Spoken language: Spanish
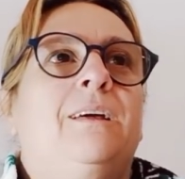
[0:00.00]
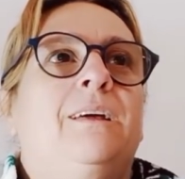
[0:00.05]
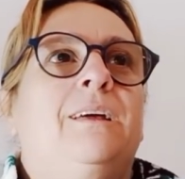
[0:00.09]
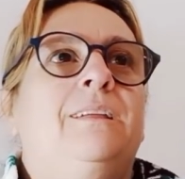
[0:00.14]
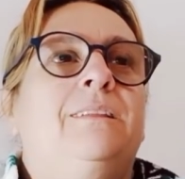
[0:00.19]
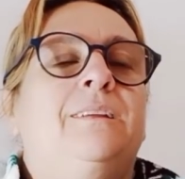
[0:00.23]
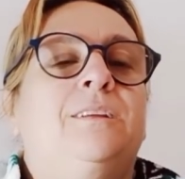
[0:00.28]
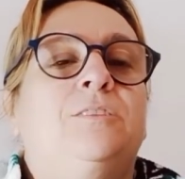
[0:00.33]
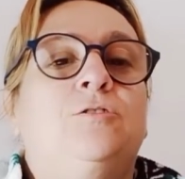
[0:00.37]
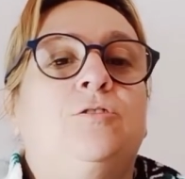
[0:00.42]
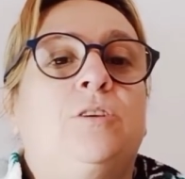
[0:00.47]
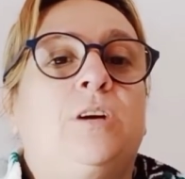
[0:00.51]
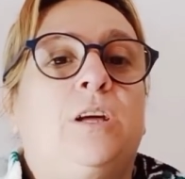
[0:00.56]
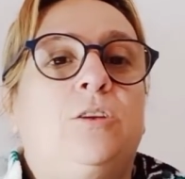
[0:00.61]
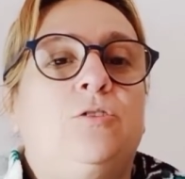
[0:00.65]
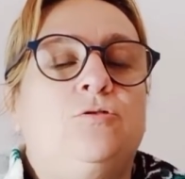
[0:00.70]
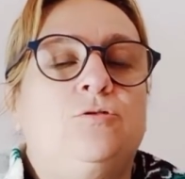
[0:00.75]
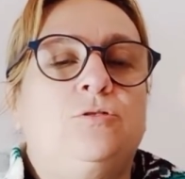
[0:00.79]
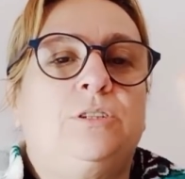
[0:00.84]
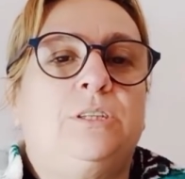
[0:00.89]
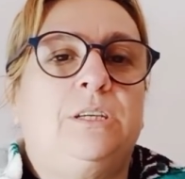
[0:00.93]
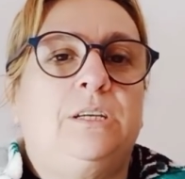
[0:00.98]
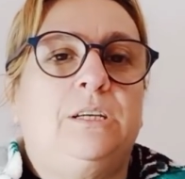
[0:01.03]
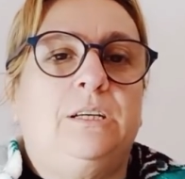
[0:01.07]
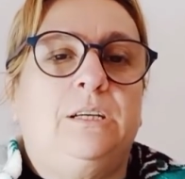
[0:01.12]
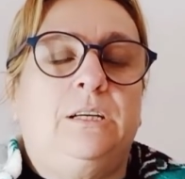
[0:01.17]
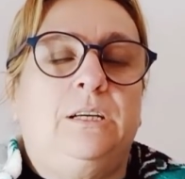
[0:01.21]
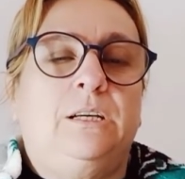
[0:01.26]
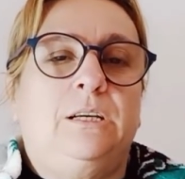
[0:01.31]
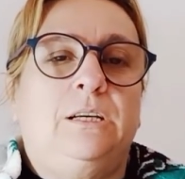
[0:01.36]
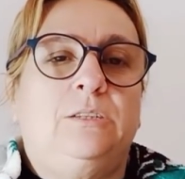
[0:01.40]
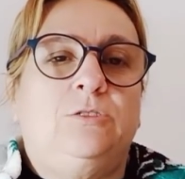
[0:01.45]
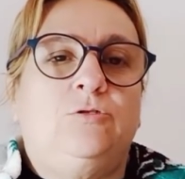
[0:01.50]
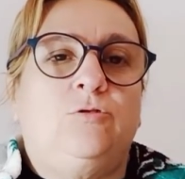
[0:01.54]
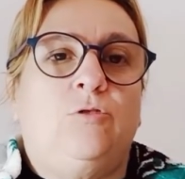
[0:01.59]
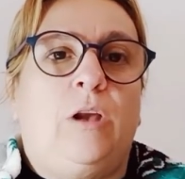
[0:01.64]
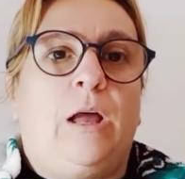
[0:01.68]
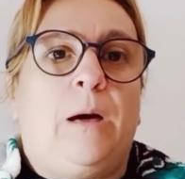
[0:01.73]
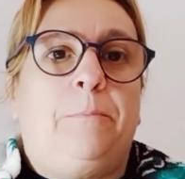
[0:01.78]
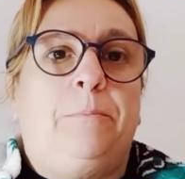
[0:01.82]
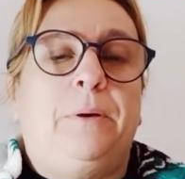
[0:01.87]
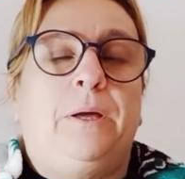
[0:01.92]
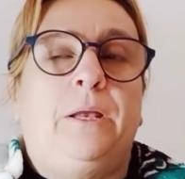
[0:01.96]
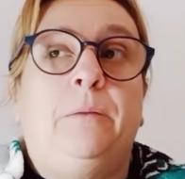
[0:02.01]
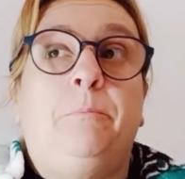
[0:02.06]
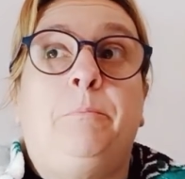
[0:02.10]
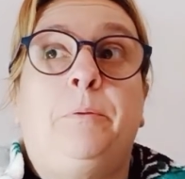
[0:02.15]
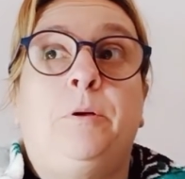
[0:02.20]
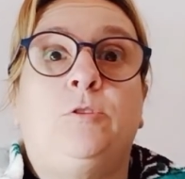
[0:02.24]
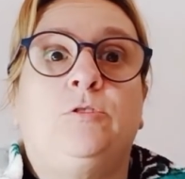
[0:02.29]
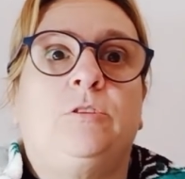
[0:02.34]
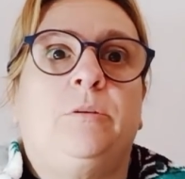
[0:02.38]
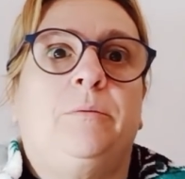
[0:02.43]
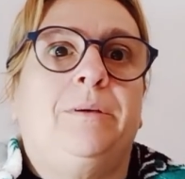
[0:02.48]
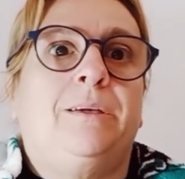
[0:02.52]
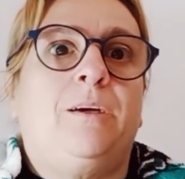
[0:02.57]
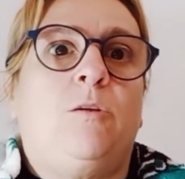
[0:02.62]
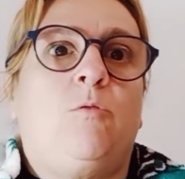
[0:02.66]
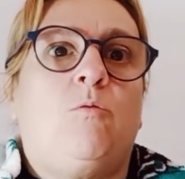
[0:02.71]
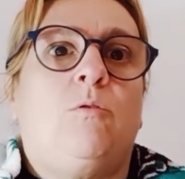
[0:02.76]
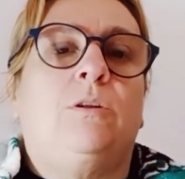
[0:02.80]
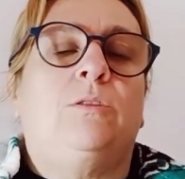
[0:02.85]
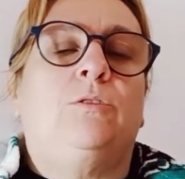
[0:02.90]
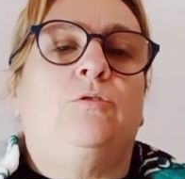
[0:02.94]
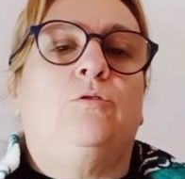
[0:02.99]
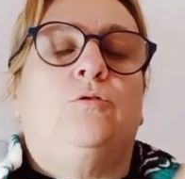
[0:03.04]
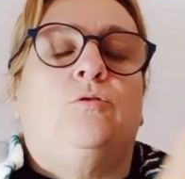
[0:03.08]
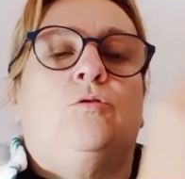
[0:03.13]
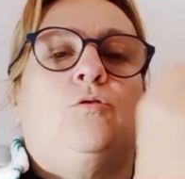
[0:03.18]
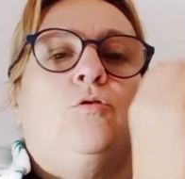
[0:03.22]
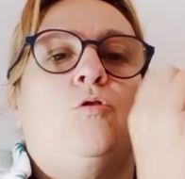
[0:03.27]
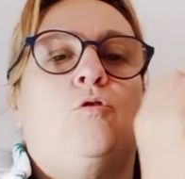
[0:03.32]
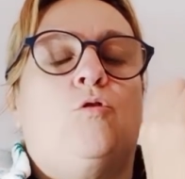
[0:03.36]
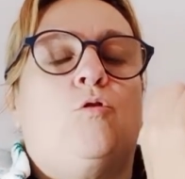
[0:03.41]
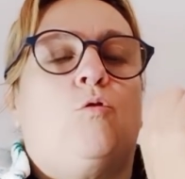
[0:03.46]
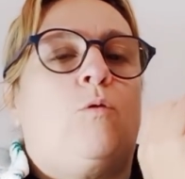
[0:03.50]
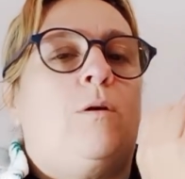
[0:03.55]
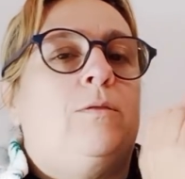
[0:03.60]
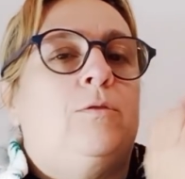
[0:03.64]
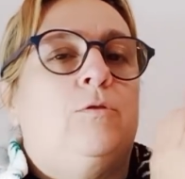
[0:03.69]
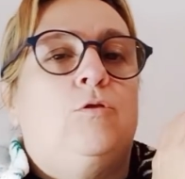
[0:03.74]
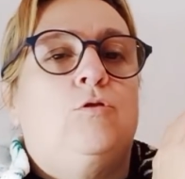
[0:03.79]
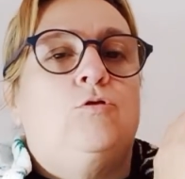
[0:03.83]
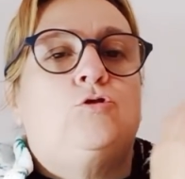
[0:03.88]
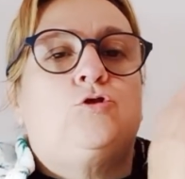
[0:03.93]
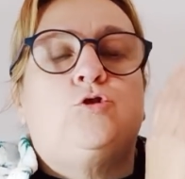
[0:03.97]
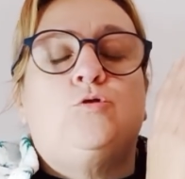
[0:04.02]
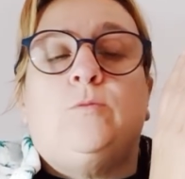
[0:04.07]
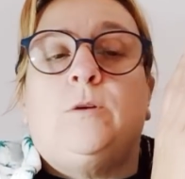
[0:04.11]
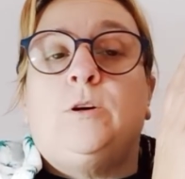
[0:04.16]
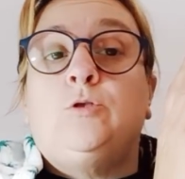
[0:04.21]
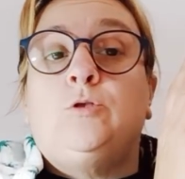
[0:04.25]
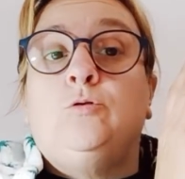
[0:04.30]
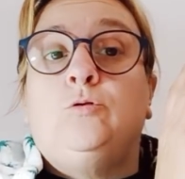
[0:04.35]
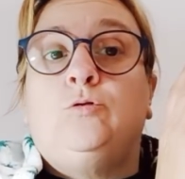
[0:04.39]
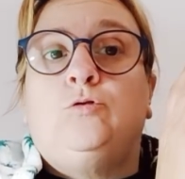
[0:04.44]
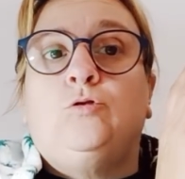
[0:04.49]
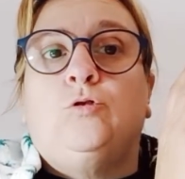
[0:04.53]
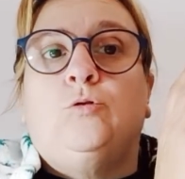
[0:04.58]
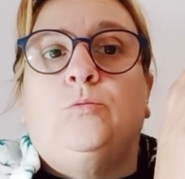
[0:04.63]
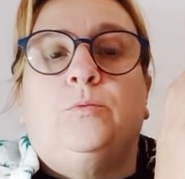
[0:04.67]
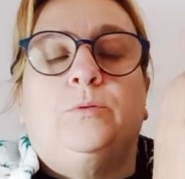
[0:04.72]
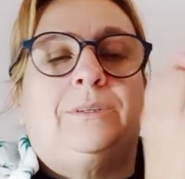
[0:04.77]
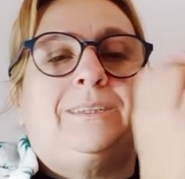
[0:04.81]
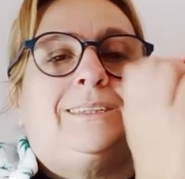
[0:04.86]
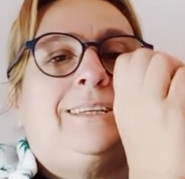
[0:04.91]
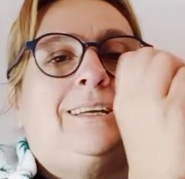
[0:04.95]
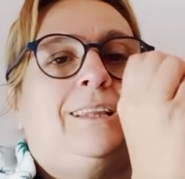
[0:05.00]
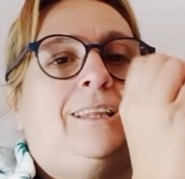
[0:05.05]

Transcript: intento que no se solapen, pero se ve que cuando, o cuando lo subo a YouTube se